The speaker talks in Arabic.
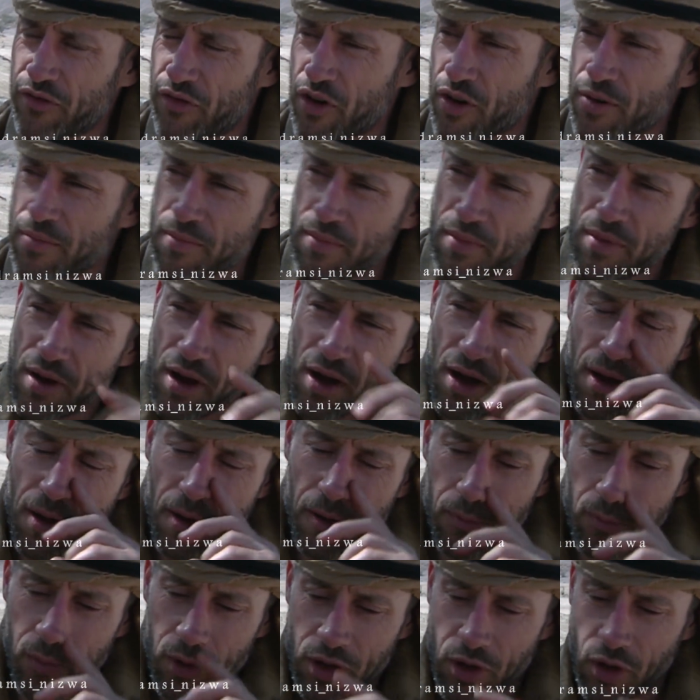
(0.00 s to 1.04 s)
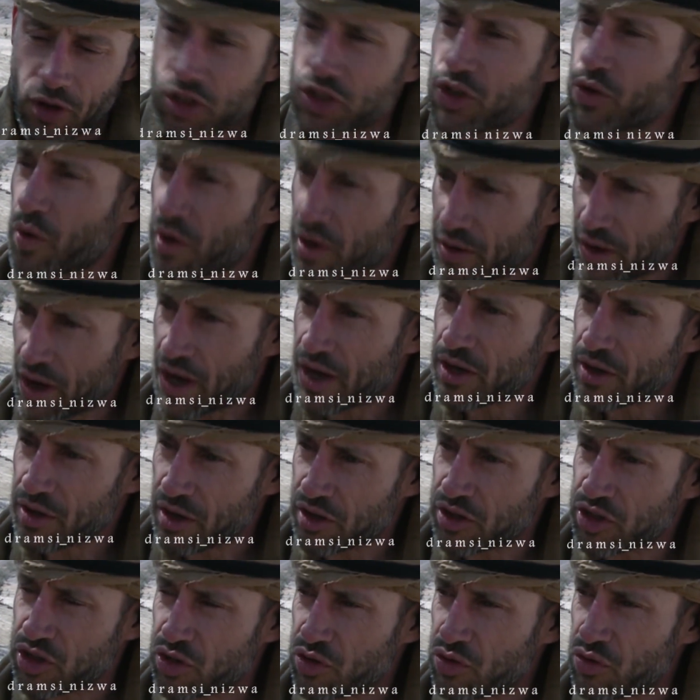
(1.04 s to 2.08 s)
كان اليوم الأول شاقا uh,
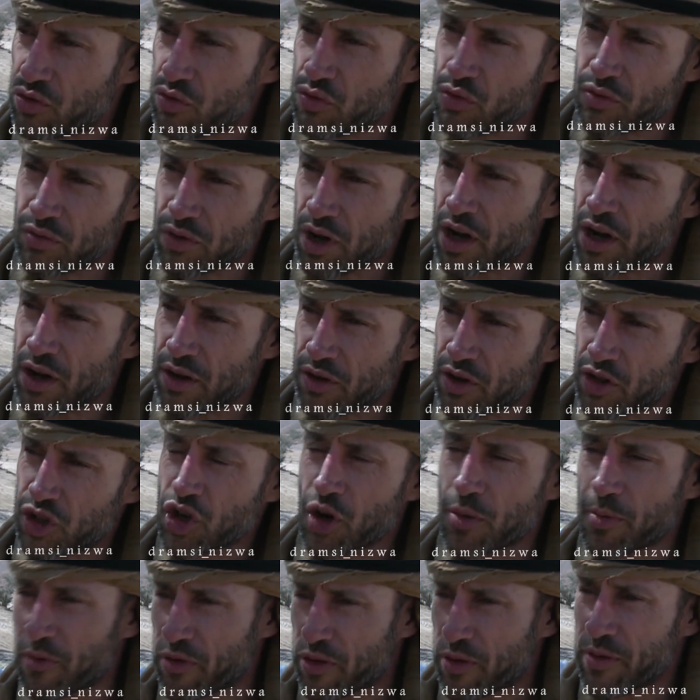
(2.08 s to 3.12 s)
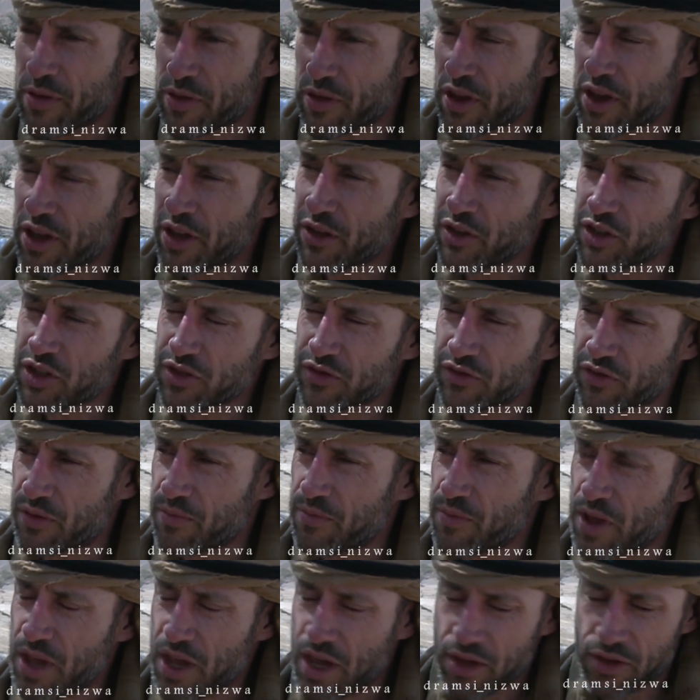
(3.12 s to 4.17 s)
وطويلا اليوم الثاني كان
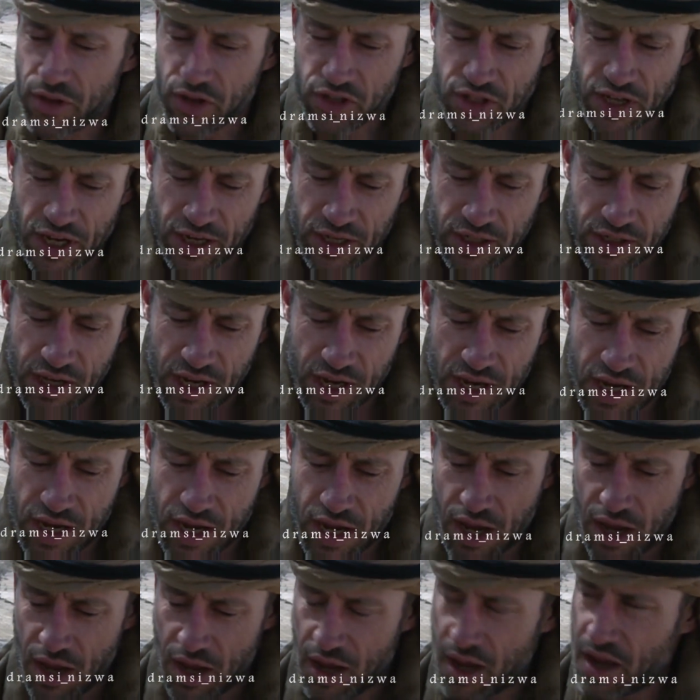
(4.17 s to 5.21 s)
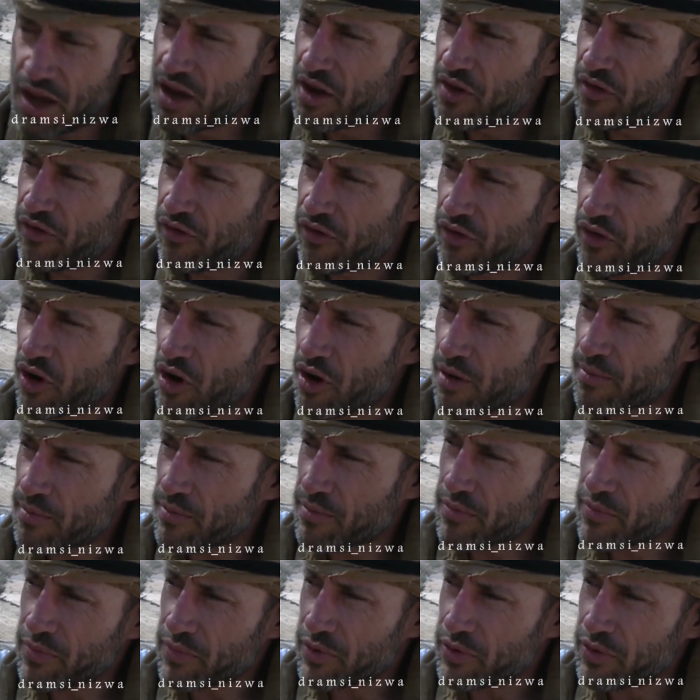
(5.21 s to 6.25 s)
أفضل حيث وصلنا إلى قمة التلال
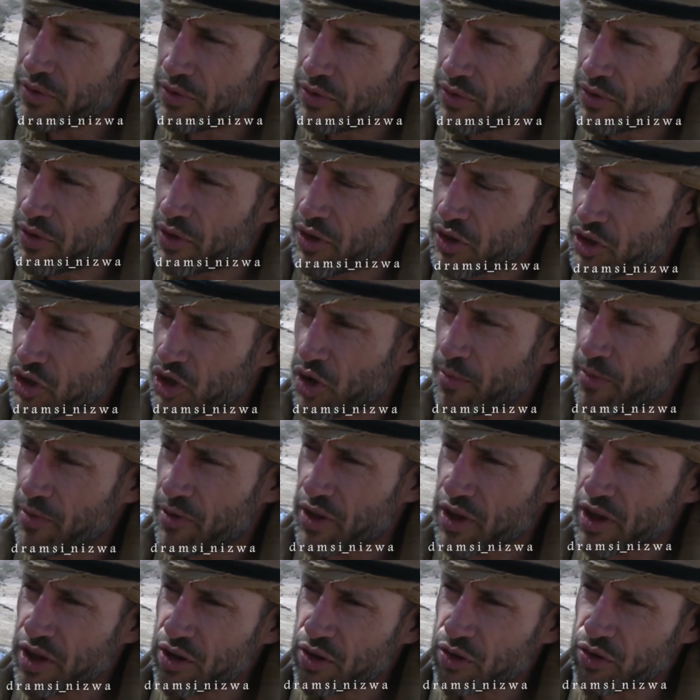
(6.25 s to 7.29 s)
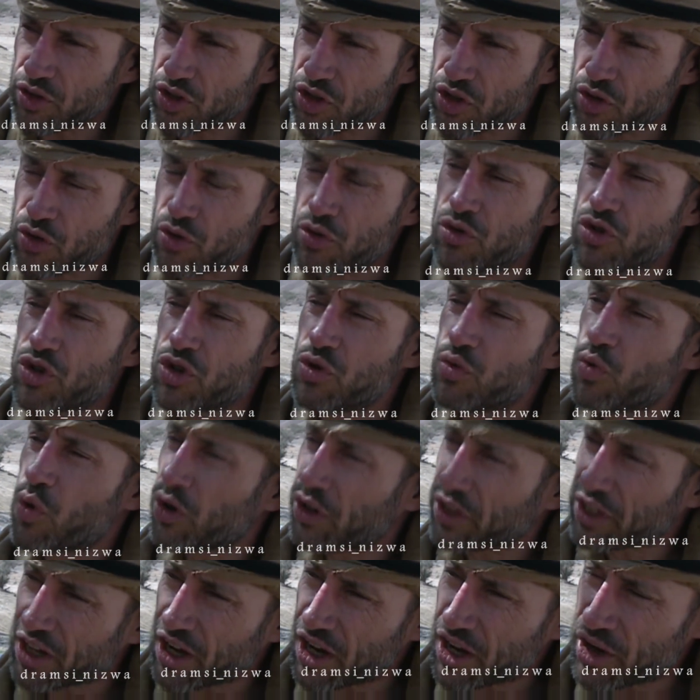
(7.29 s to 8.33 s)
ثم خلال وادي عيون
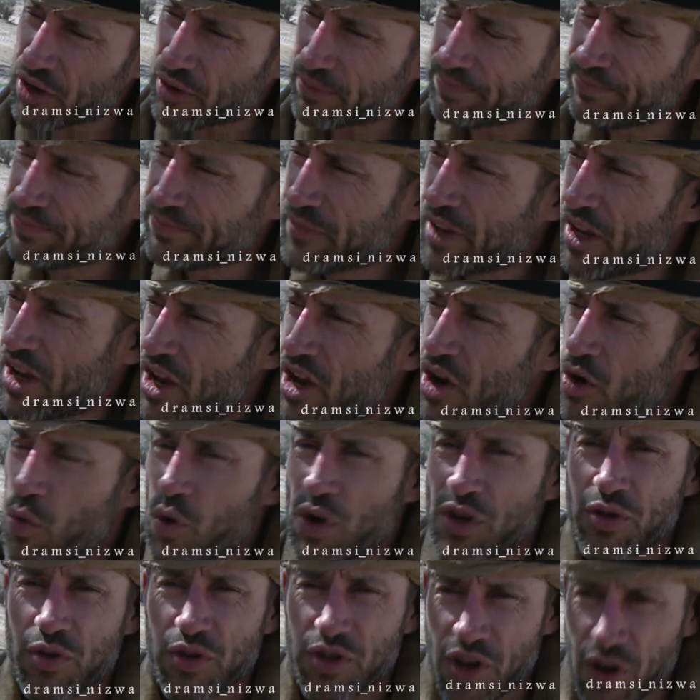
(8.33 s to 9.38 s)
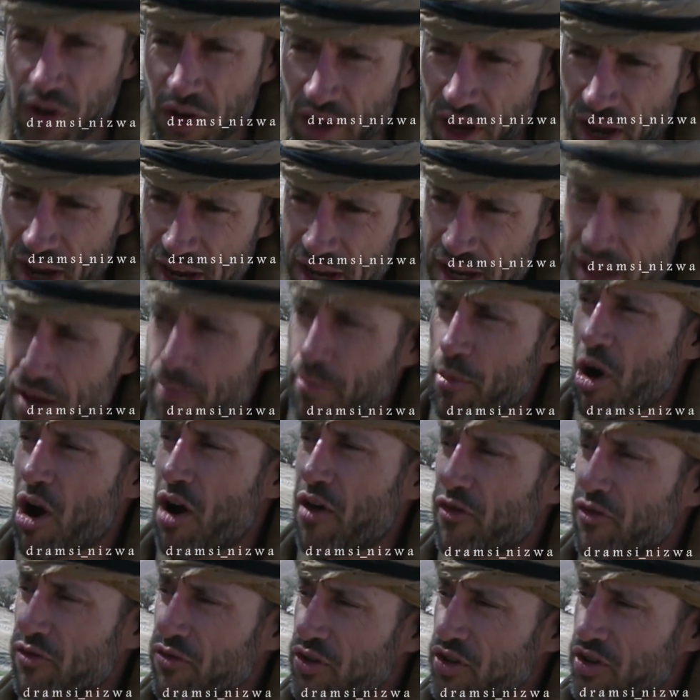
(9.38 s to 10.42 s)
وادي عيون منطقة جميلة
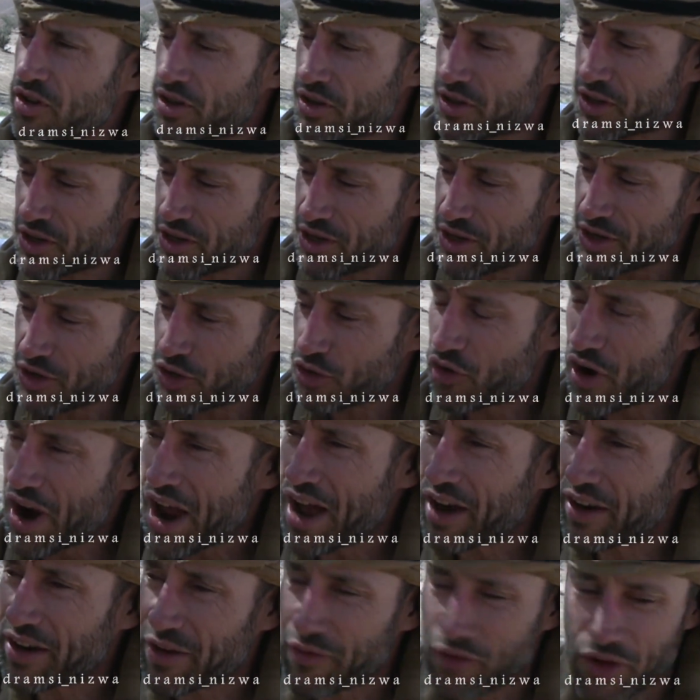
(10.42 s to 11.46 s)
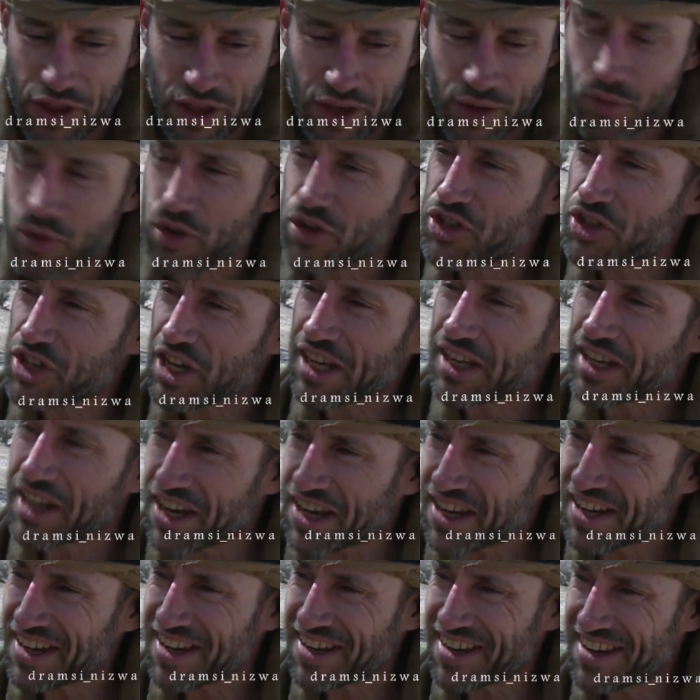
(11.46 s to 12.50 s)
فكل شيء ما عدا الأرض كان يغرق
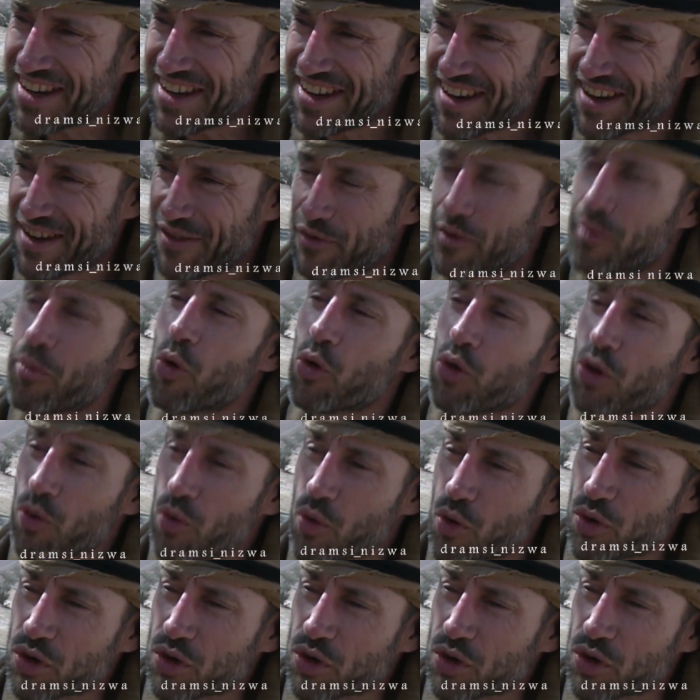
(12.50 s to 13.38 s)
لذلك